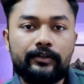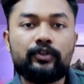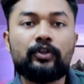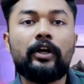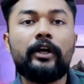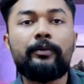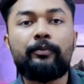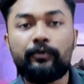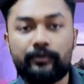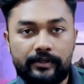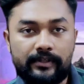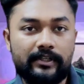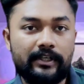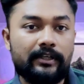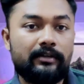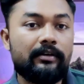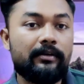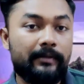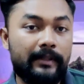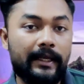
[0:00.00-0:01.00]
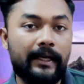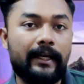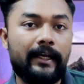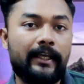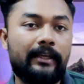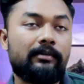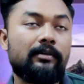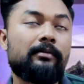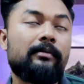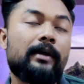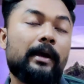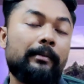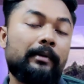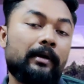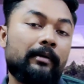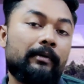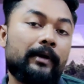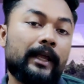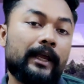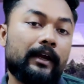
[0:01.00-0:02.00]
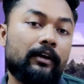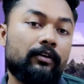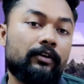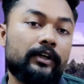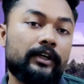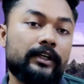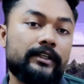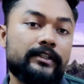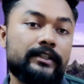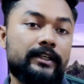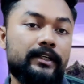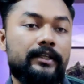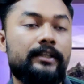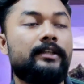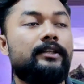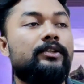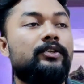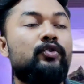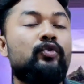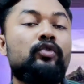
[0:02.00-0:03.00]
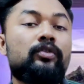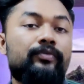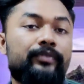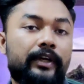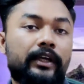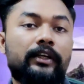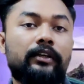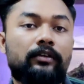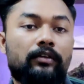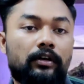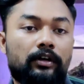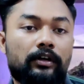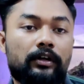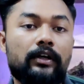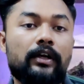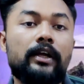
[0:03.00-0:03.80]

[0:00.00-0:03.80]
চলার প্রসেসটা কীভাবে দেখায় কীভাবে আমি আমার অ্যাকাউন্টে যে টুর ফ্যাক্টর